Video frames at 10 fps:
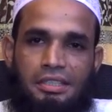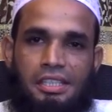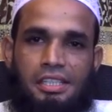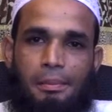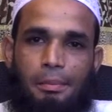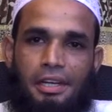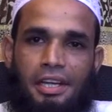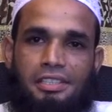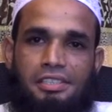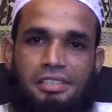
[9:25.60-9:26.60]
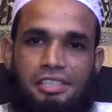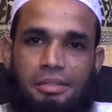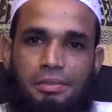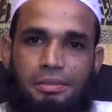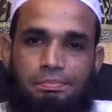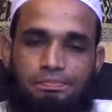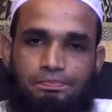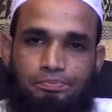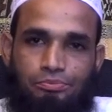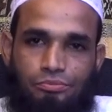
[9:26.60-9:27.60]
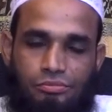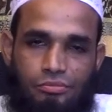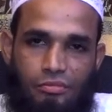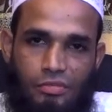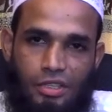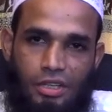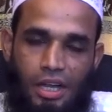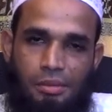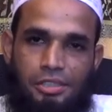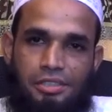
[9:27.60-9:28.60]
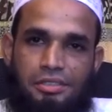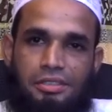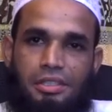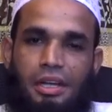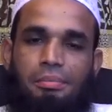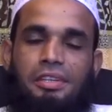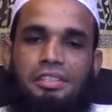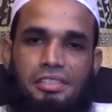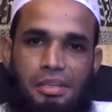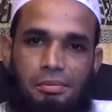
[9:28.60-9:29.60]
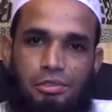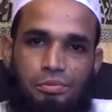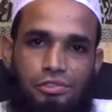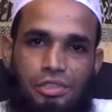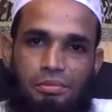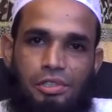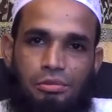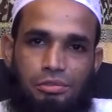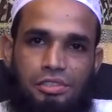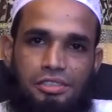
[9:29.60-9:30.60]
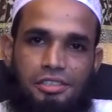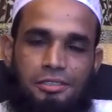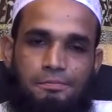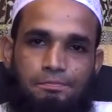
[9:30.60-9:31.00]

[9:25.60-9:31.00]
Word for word: তিন নম্বর হাদিস হিসাবে আমি আপনাদের সামনে উপস্থাপনা করতেছি